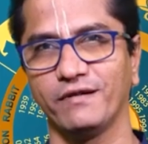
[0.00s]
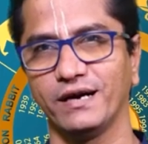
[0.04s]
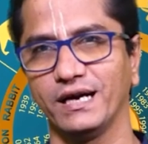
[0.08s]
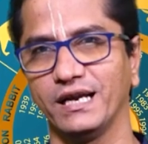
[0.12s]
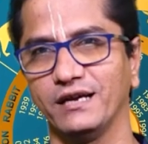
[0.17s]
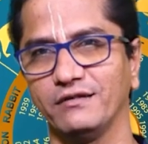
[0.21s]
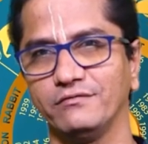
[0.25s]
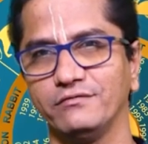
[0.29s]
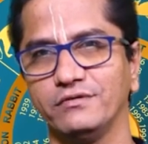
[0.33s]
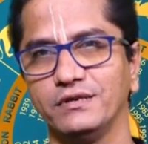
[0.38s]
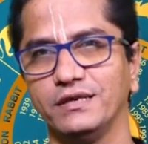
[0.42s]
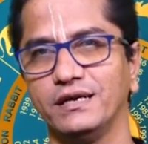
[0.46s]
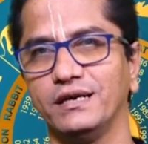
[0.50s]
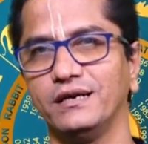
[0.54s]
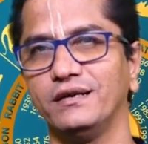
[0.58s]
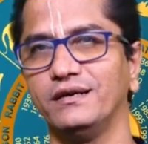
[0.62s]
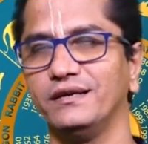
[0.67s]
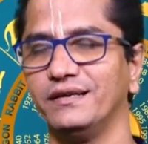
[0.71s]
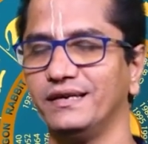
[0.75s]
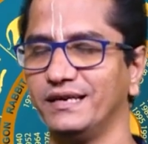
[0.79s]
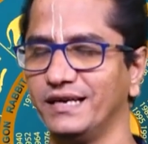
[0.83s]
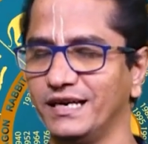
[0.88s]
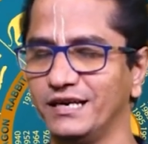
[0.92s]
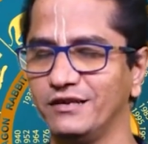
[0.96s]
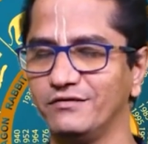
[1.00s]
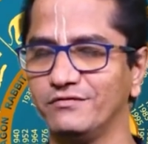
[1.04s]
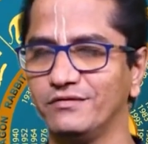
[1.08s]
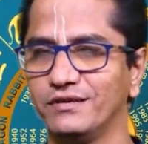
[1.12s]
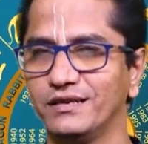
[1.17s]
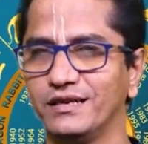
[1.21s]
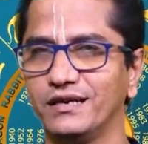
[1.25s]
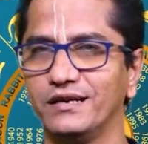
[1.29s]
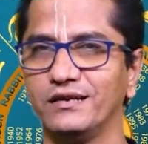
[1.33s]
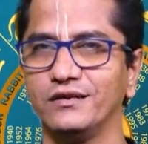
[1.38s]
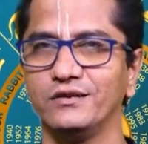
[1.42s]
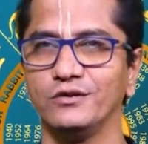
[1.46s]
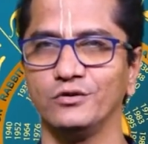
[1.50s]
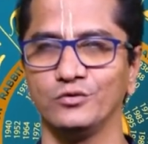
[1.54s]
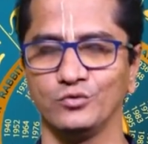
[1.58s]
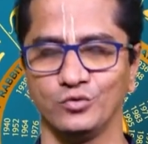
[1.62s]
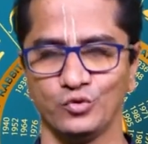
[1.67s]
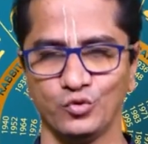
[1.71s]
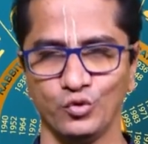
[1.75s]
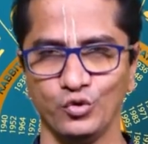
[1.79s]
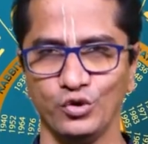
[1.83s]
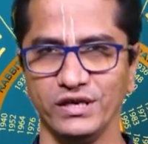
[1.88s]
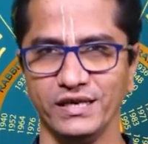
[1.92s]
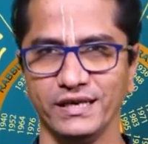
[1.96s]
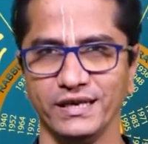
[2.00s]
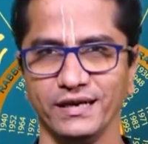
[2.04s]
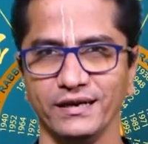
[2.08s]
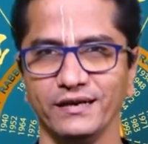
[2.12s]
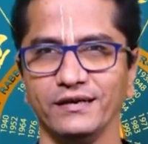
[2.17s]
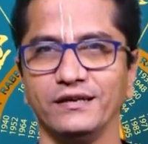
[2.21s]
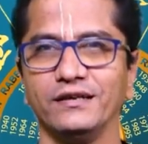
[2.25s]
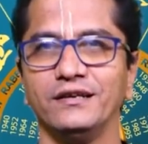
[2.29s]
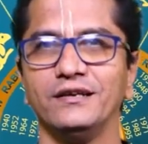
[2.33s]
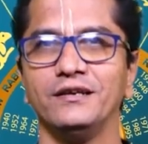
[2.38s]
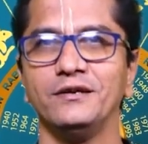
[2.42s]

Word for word: வளைவுகள் நெளிவுகள் குழிகள்